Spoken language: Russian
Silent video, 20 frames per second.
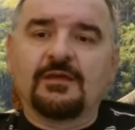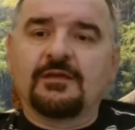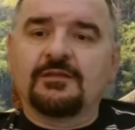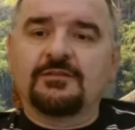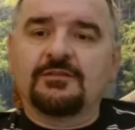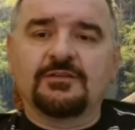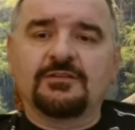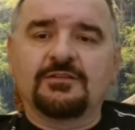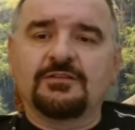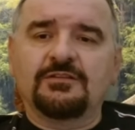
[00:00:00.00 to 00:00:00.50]

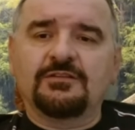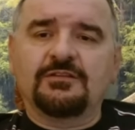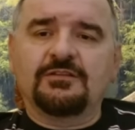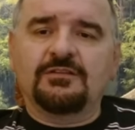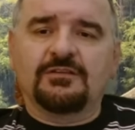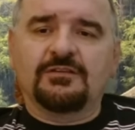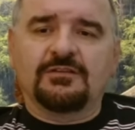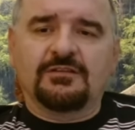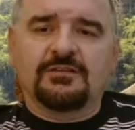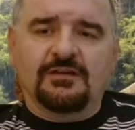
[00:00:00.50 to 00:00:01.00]

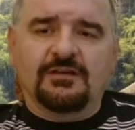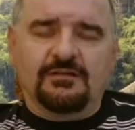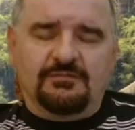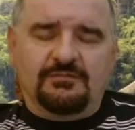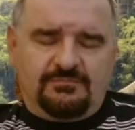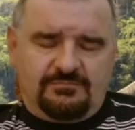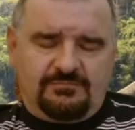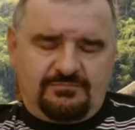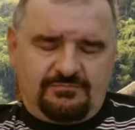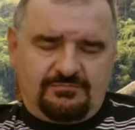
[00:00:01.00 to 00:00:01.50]
Не-не-не-не, я,
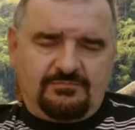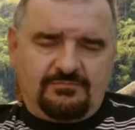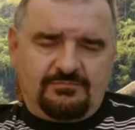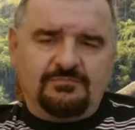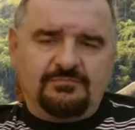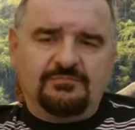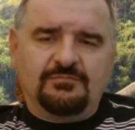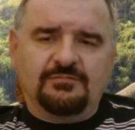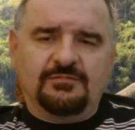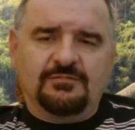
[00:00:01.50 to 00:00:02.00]

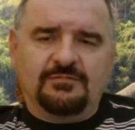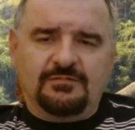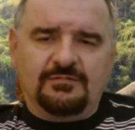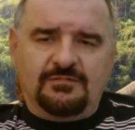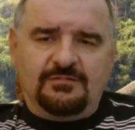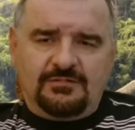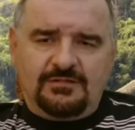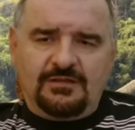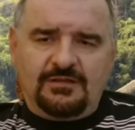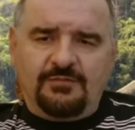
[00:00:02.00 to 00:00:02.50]

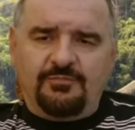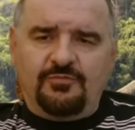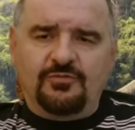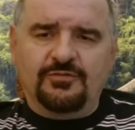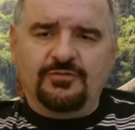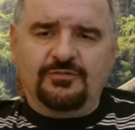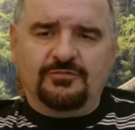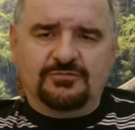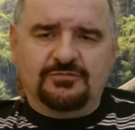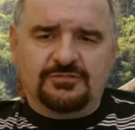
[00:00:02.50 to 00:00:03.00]
я
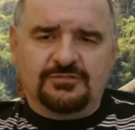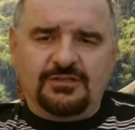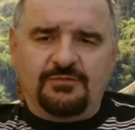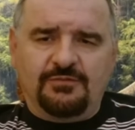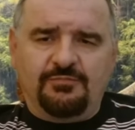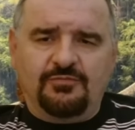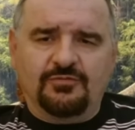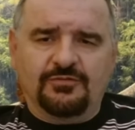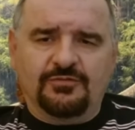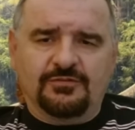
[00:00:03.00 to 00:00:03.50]
понял уже, я
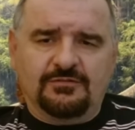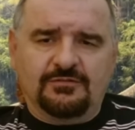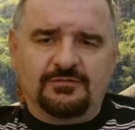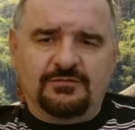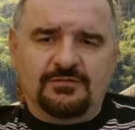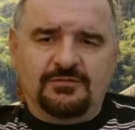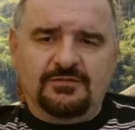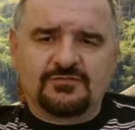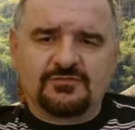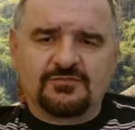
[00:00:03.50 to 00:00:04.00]
понял.
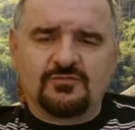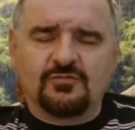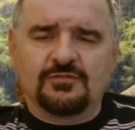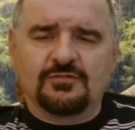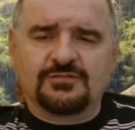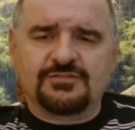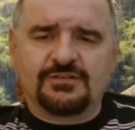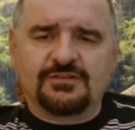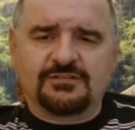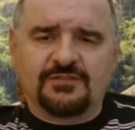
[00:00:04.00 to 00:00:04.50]
Сколько у
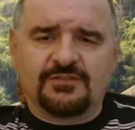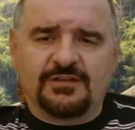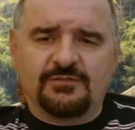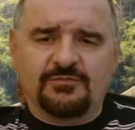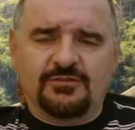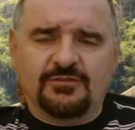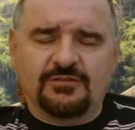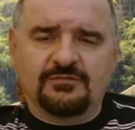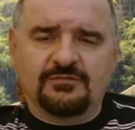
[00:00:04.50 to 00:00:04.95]
вас сейчас времени?